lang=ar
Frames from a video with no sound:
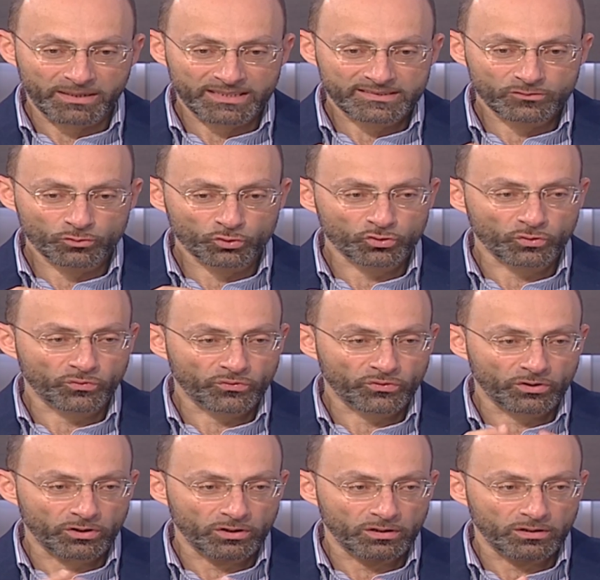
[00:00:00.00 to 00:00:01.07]
بس نوصف
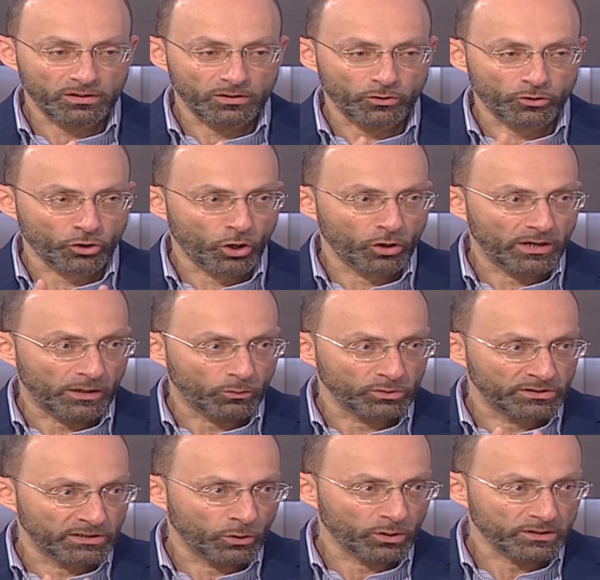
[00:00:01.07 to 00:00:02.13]
الرول او
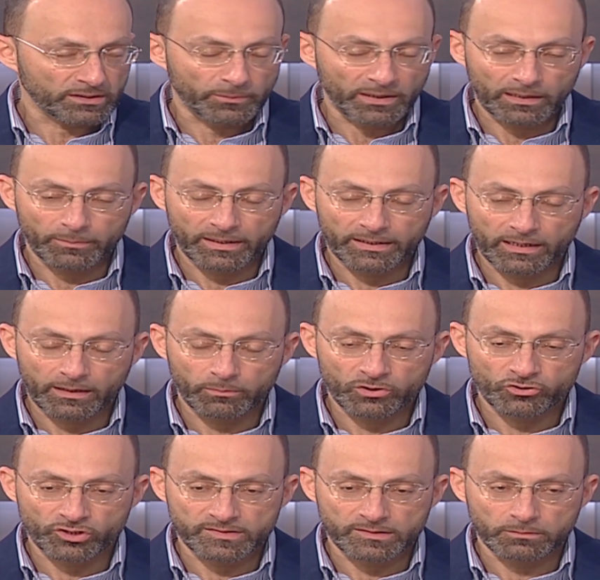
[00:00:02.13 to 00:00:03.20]
الدور تبع المناعه
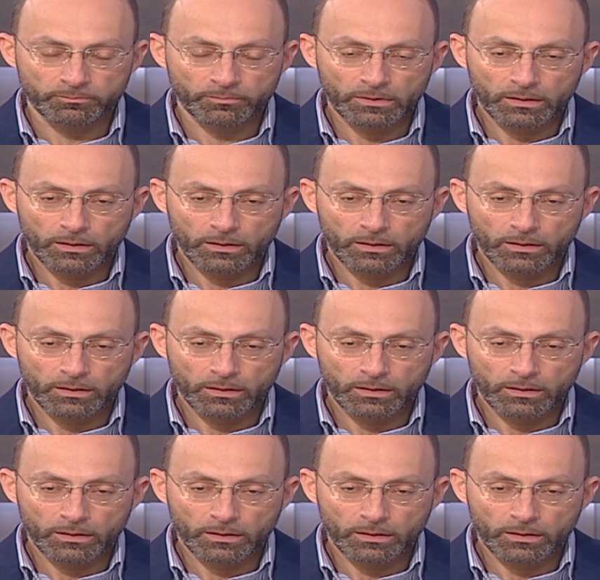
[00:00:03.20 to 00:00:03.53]
بالجسم